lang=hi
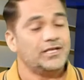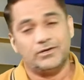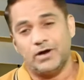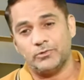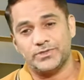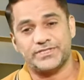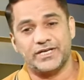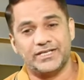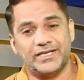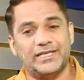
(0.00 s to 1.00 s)

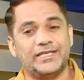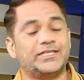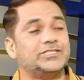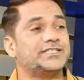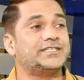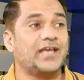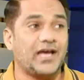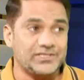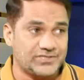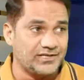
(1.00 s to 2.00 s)
आउटस्टैंडिंग है लेकिन जिसने
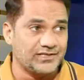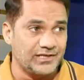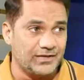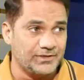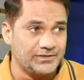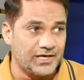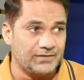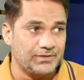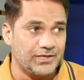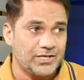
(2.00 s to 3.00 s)
अच्छा खेला
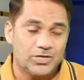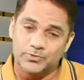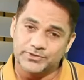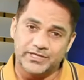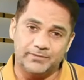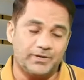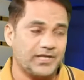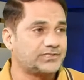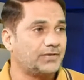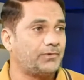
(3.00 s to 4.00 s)
मैदान में उसने बड़ा
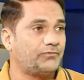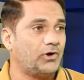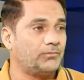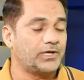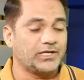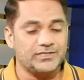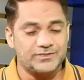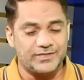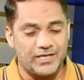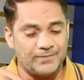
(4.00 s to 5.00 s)
अच्छा परफॉर्म करके
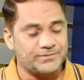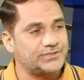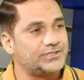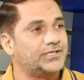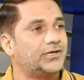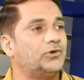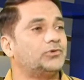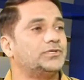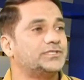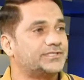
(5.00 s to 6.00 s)
जिसने एम ग्राउंड
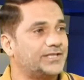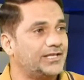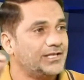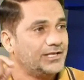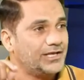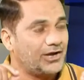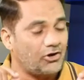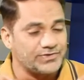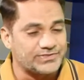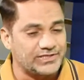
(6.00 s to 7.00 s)
को जिसने
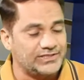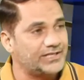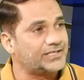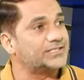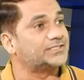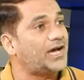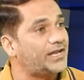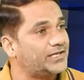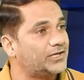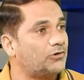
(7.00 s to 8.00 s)
ऑस्ट्रेलियन के
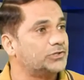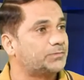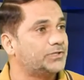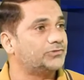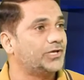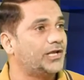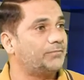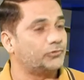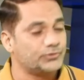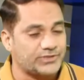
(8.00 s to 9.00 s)
सारे ग्राउंड पर जो है ना
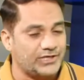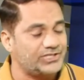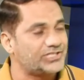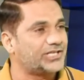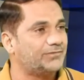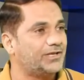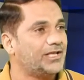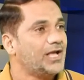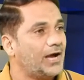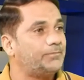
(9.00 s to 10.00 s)
उस कंडीशन में
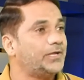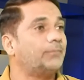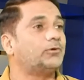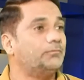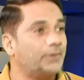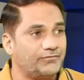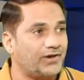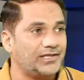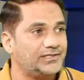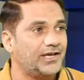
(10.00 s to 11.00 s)
अपने आप को
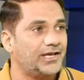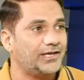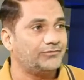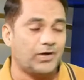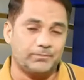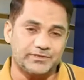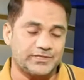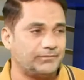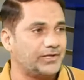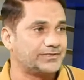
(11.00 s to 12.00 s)
मनवा लिया है वो आपके
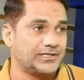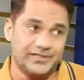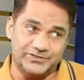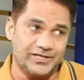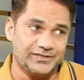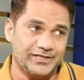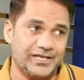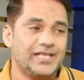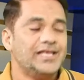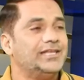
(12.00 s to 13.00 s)
सामने रिजल्ट अच्छा दे रहे
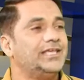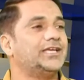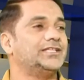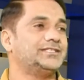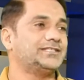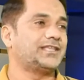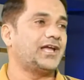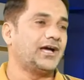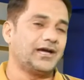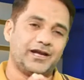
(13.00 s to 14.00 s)
हैं लेकिन जिस
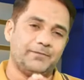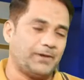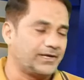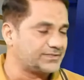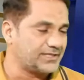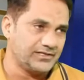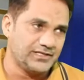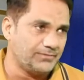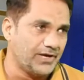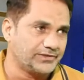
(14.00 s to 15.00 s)
तरह अगर आप पाकिस्तान
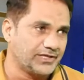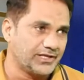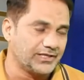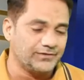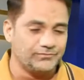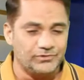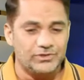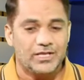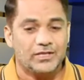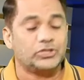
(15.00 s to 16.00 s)
की बात करें हैं कि वो
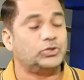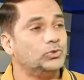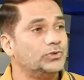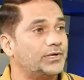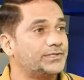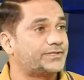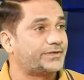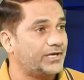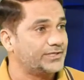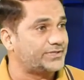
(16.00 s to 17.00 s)
क्यों
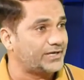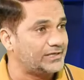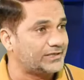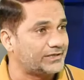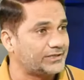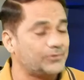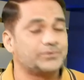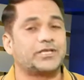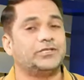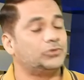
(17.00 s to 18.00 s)
स्ट्रगल कर रही है
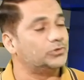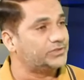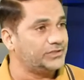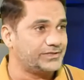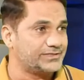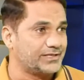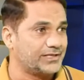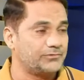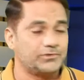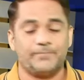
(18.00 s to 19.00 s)
उसके दो तीन रीज़न हैं